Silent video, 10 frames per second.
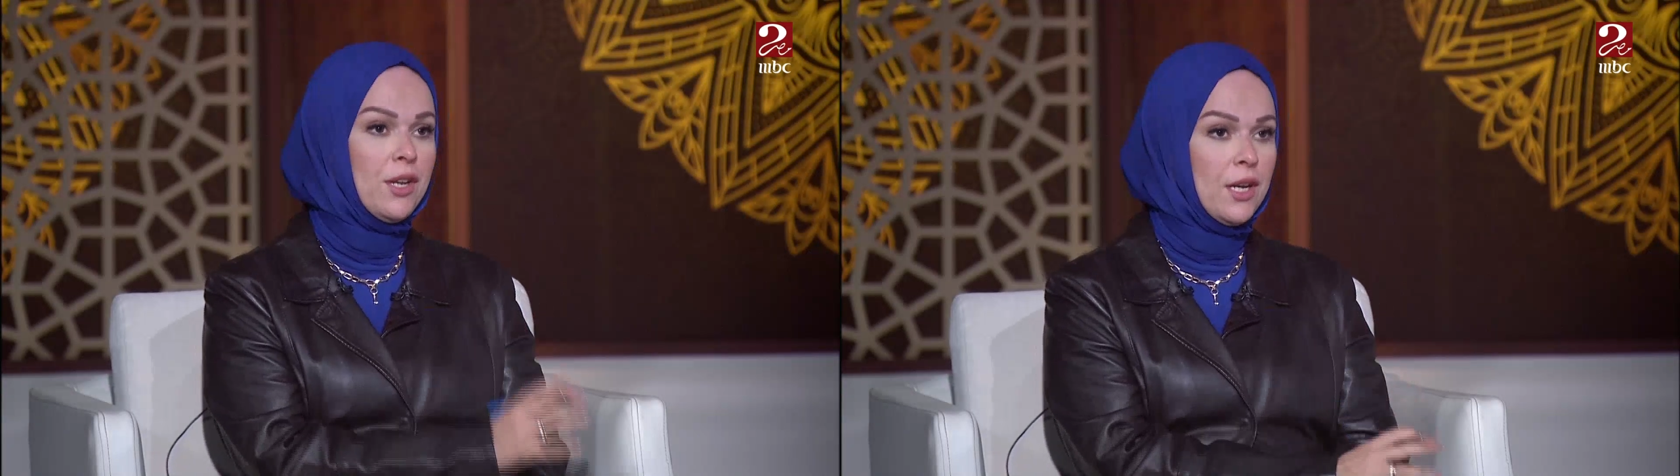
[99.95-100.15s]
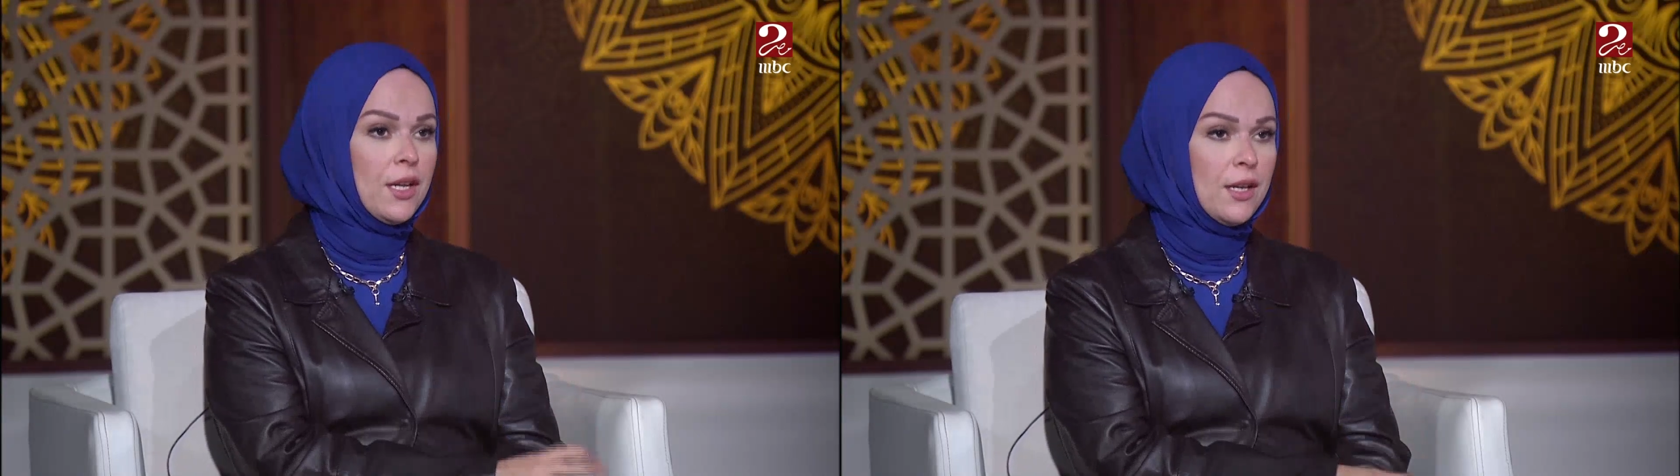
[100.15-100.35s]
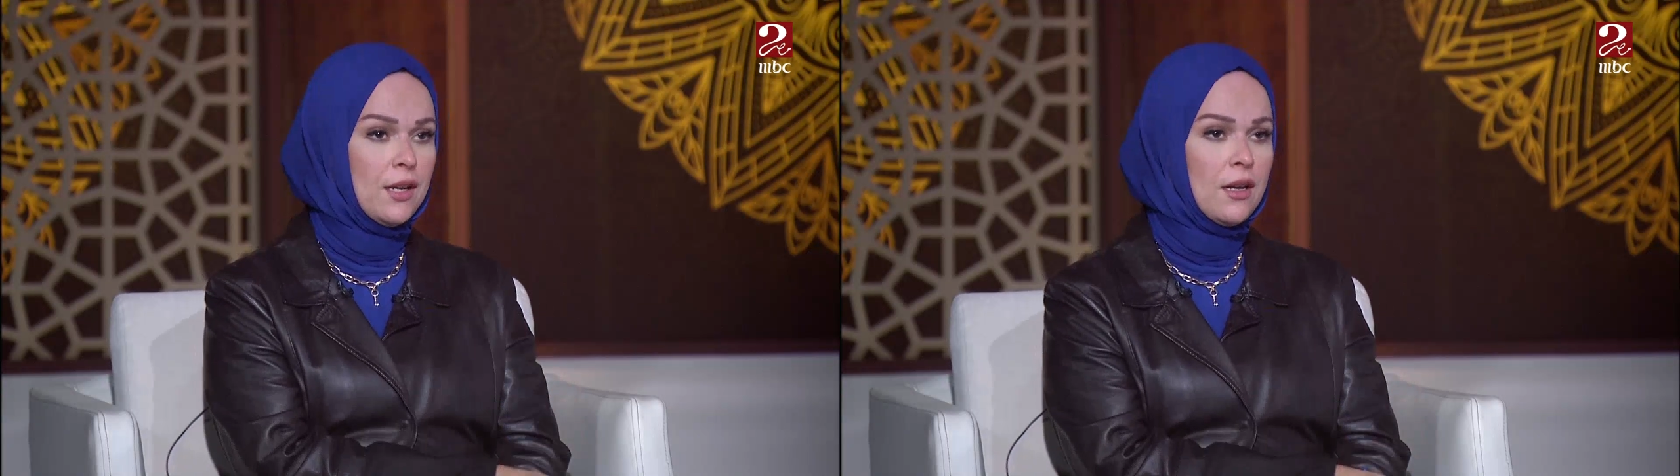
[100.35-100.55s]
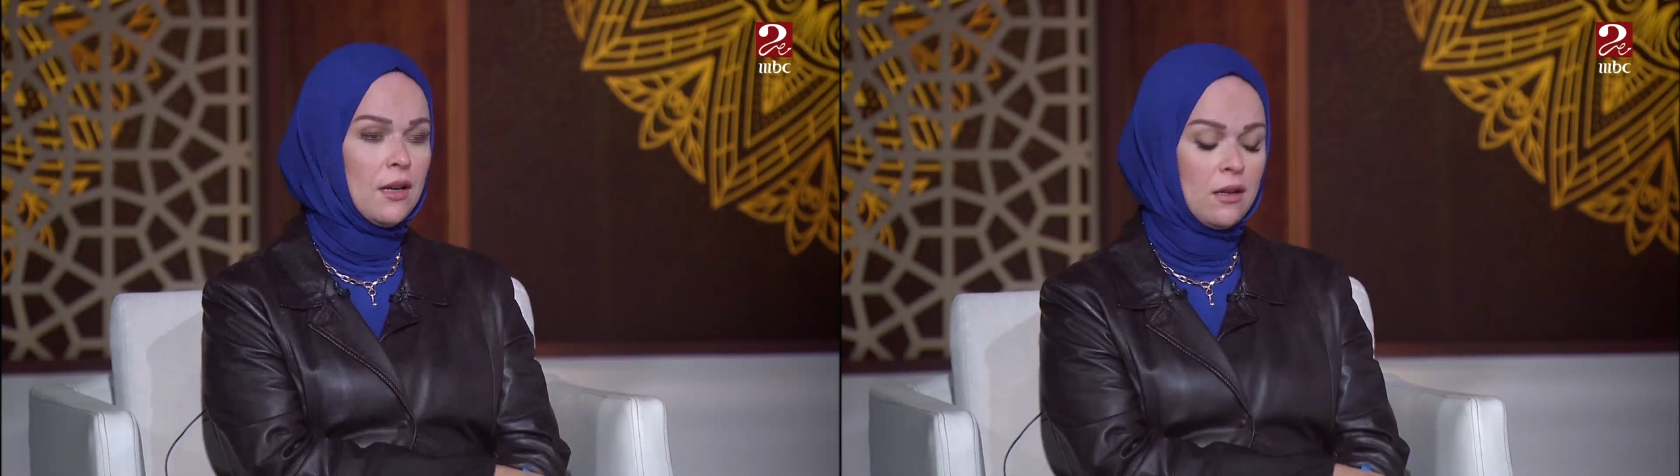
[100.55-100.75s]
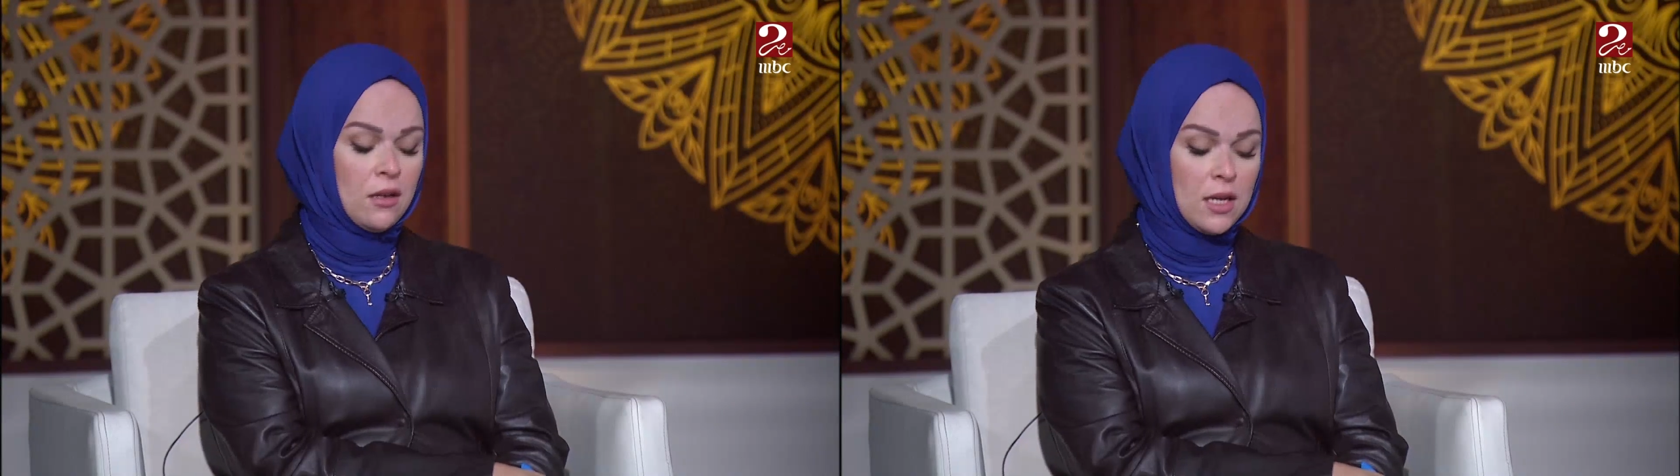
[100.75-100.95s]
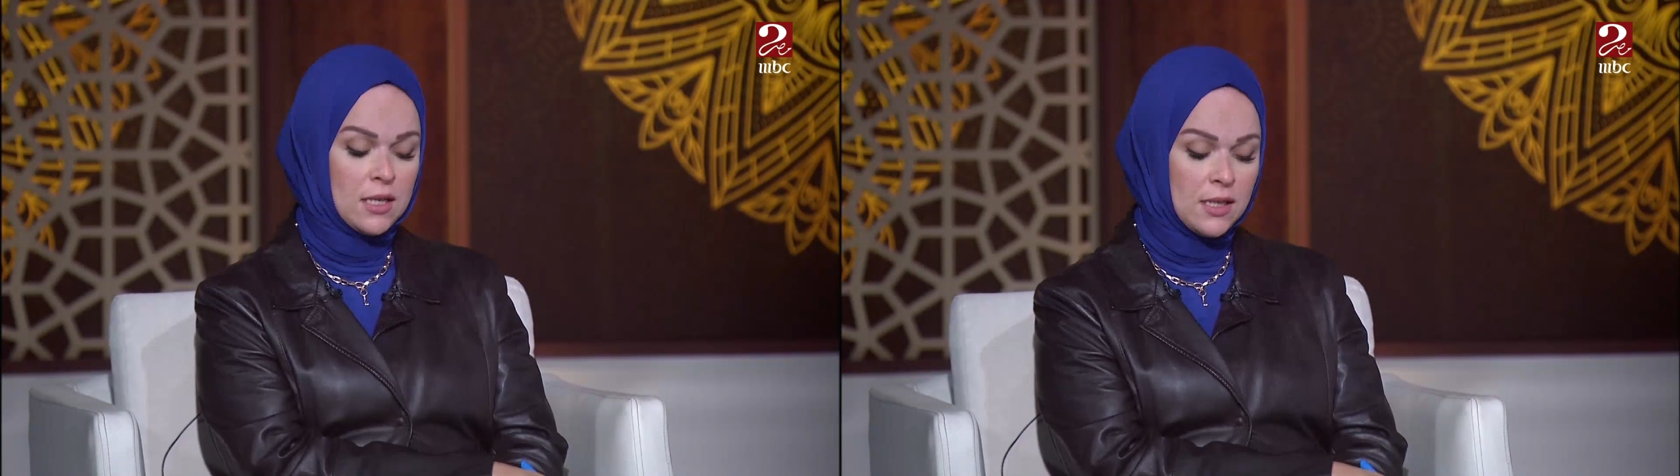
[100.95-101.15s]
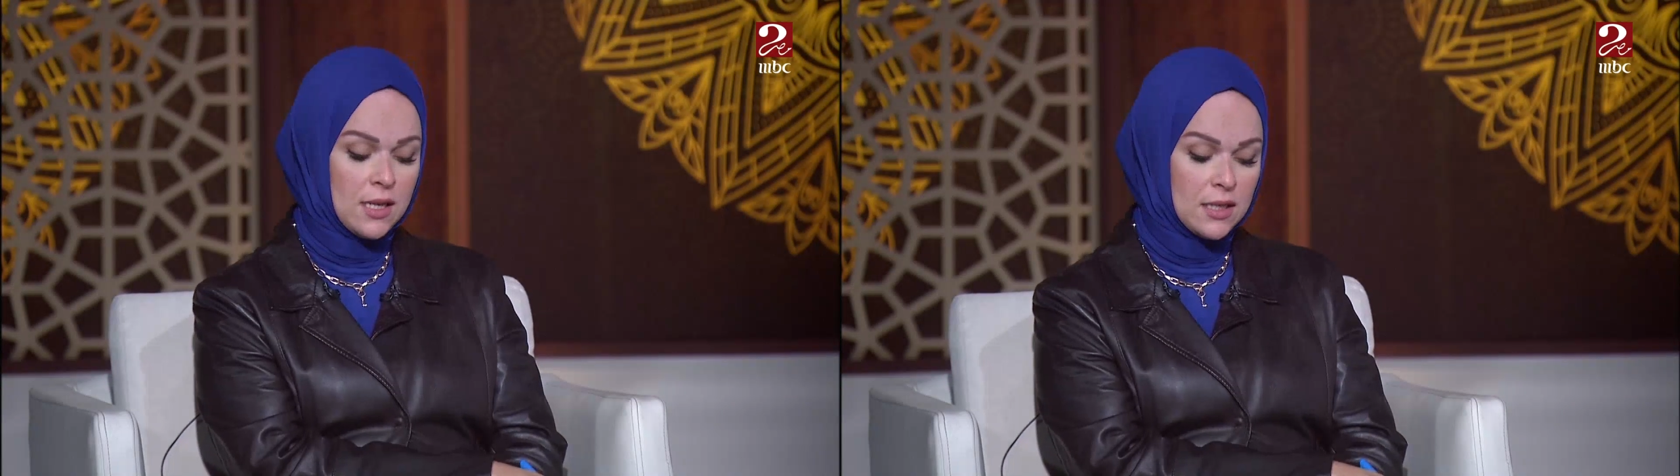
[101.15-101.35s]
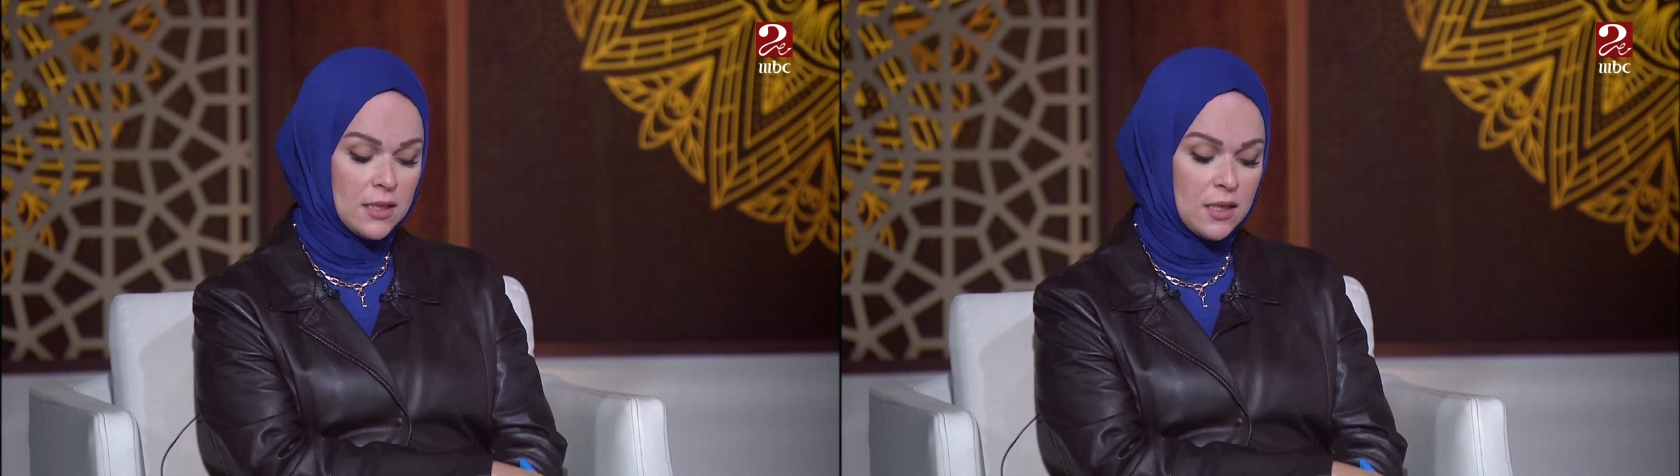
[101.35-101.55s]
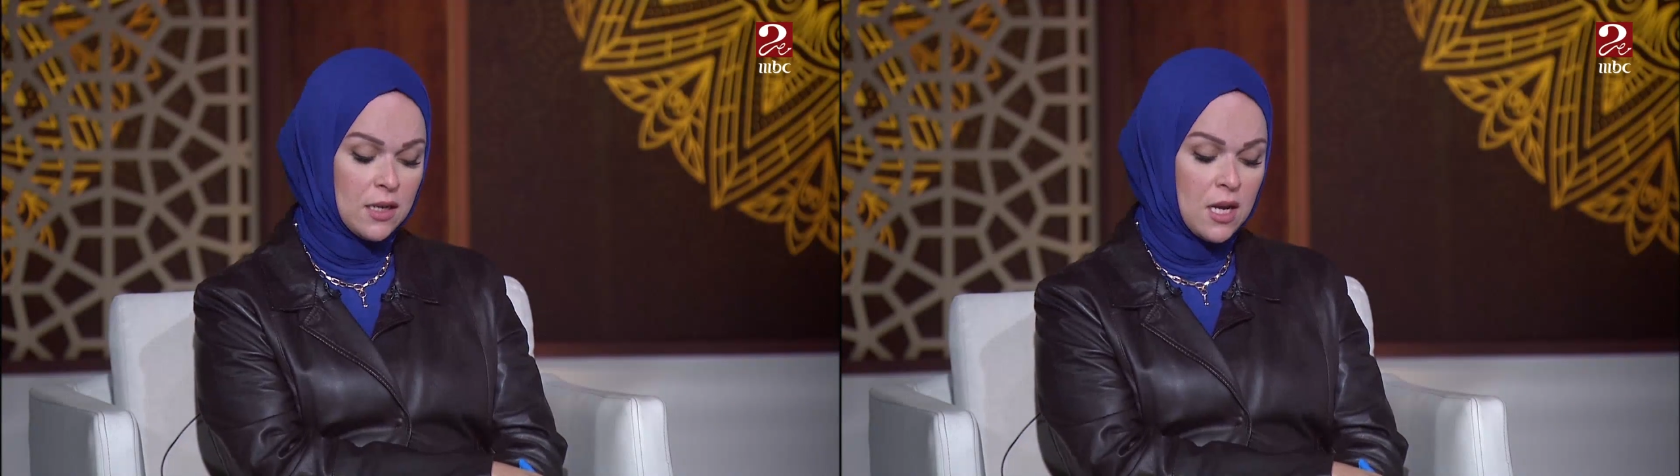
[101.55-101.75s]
احنا يجي لنا آه، اسئله كتير